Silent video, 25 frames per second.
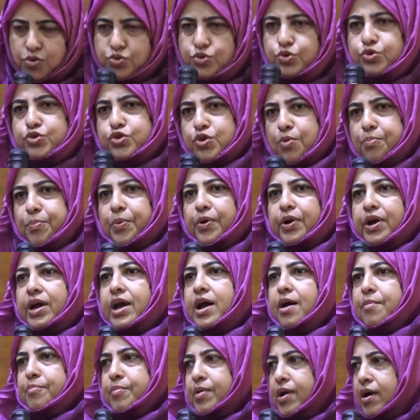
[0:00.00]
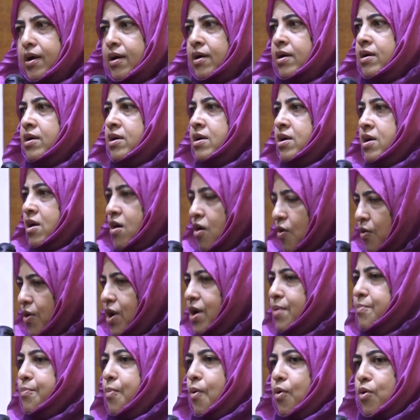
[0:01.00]
ওষুধ সম্পর্কে আমরা
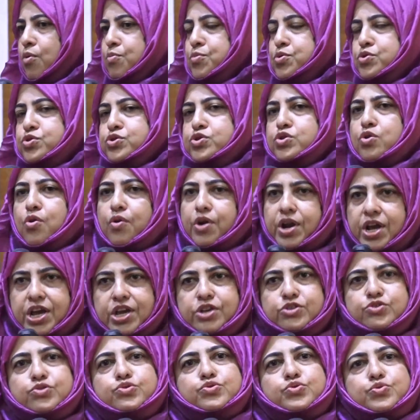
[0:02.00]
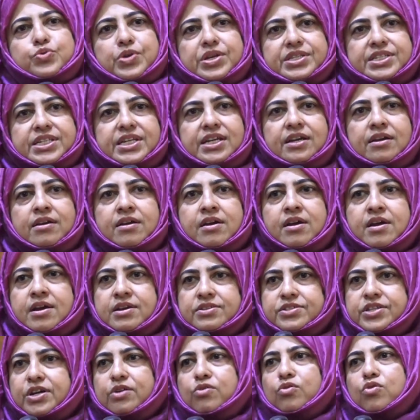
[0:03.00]
অনেক পরামর্শ অনেক কিছু শুনেছি
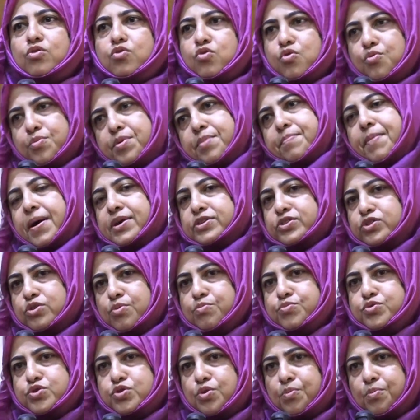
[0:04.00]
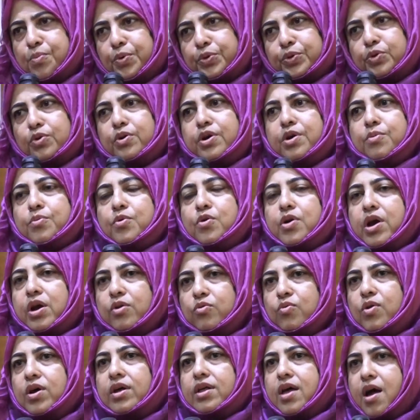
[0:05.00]
যেগুলো খুবই বাস্তবসম্মত এবং
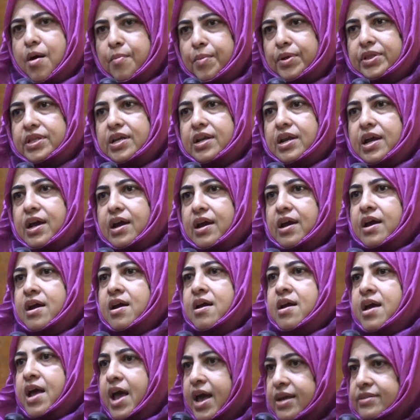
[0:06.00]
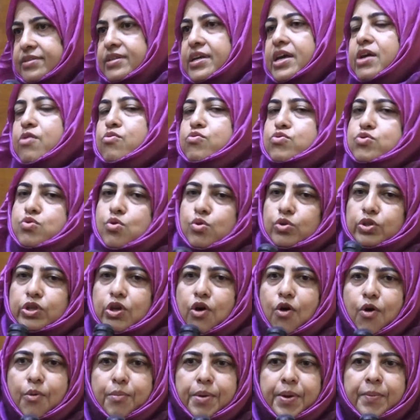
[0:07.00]
এগুলো আমাদেরকে এক্সিকিউট করতে
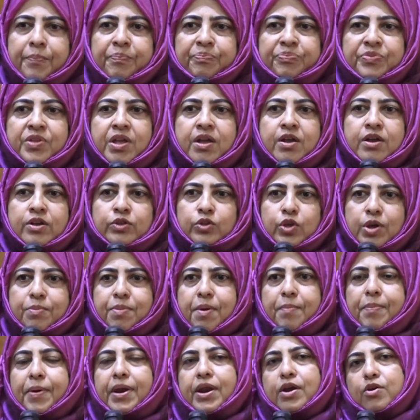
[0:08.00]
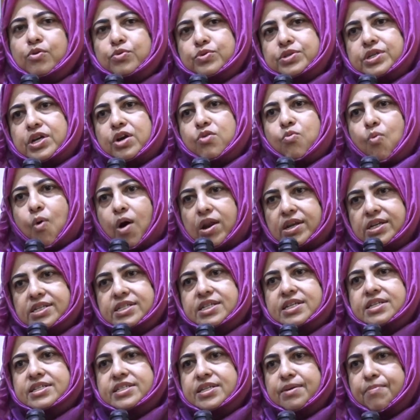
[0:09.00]
হবে তো এ ব্যাপারে হচ্ছে
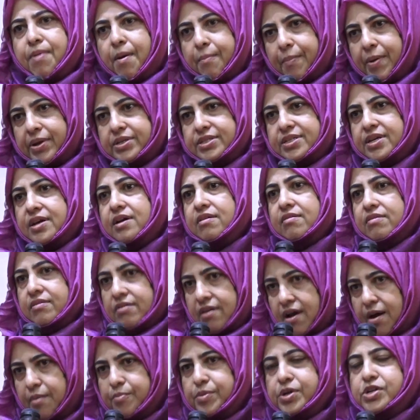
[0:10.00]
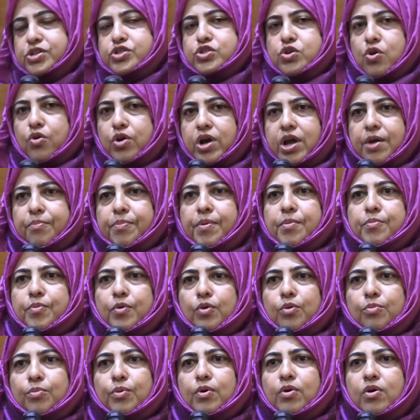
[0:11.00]
কোয়ালিটির যে ব্যাপারটা আমি সংক্ষেপে
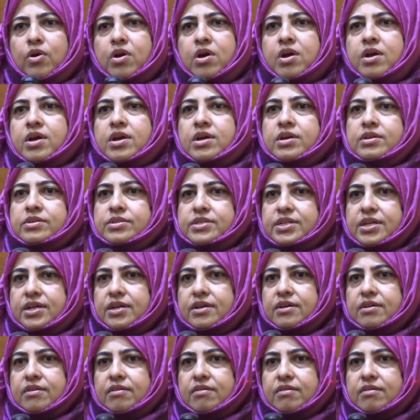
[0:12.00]
বলবো যে